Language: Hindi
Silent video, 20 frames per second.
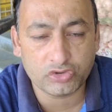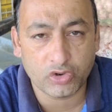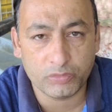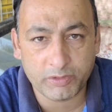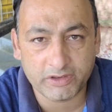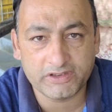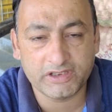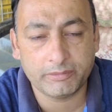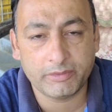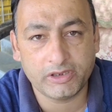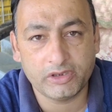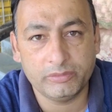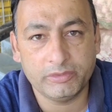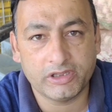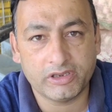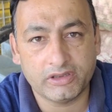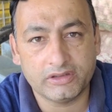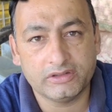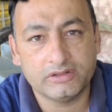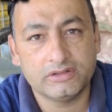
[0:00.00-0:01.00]
आपका चौ पच्चीस रुपये किलो
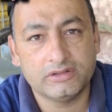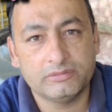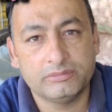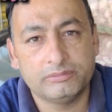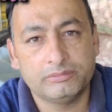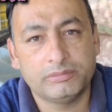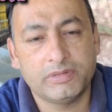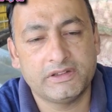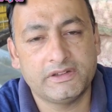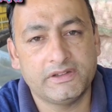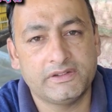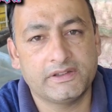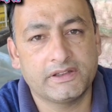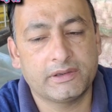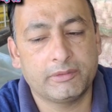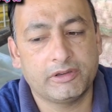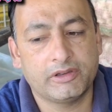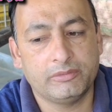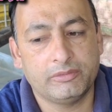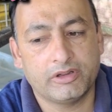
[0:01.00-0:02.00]
बिक रहा है पच्चीस
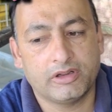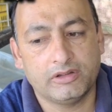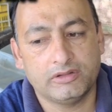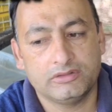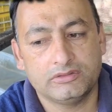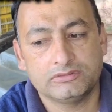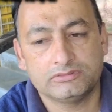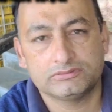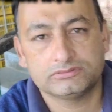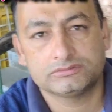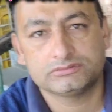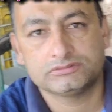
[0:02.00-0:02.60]
रुपये किलो और